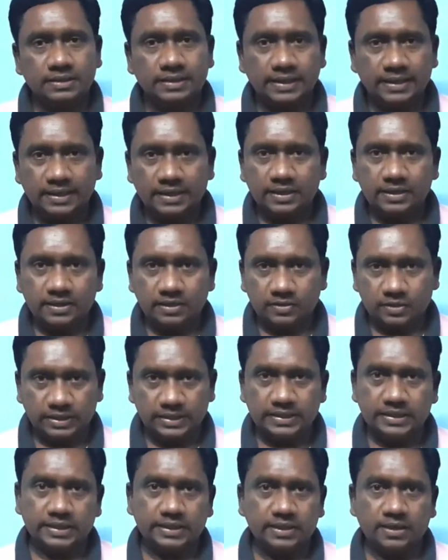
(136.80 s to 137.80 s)
என்னென்ன
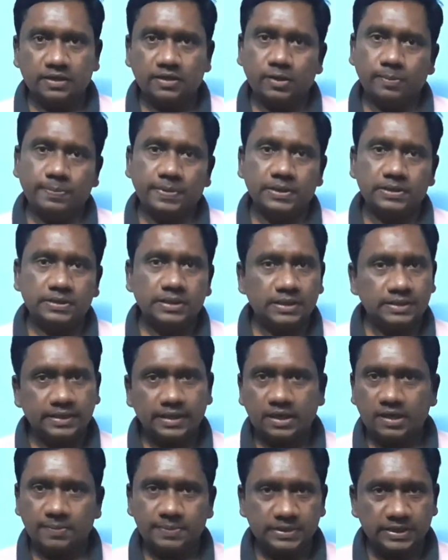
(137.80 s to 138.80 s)
கேட்டிருக்காங்கன்னு பார்த்து அது
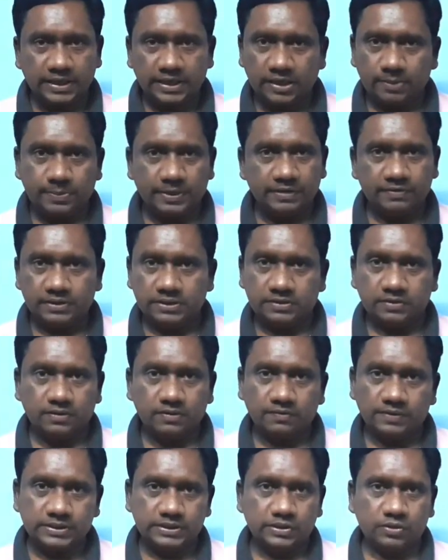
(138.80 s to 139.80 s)
எல்லாமே தயார் வச்சு
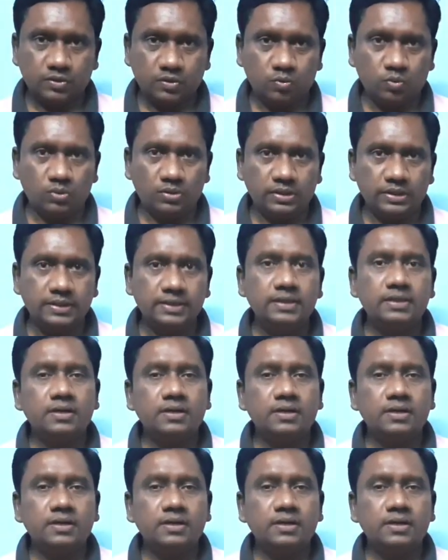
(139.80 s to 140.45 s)
வச்சுக்கணும் ஒன்று